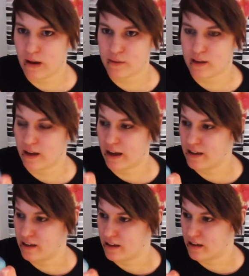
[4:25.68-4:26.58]
hier
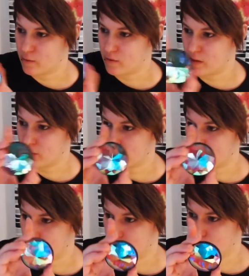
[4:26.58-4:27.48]
reingeklebt. Und damit kann
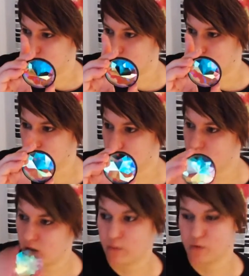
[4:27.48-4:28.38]
man dann schöne Fotos
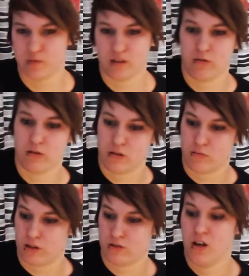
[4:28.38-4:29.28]
machen, habe ich bisher noch nicht
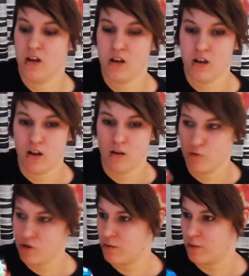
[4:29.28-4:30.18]
gemacht.
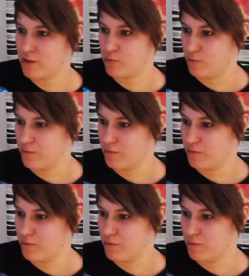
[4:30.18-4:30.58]
Muss ich aber mal tun.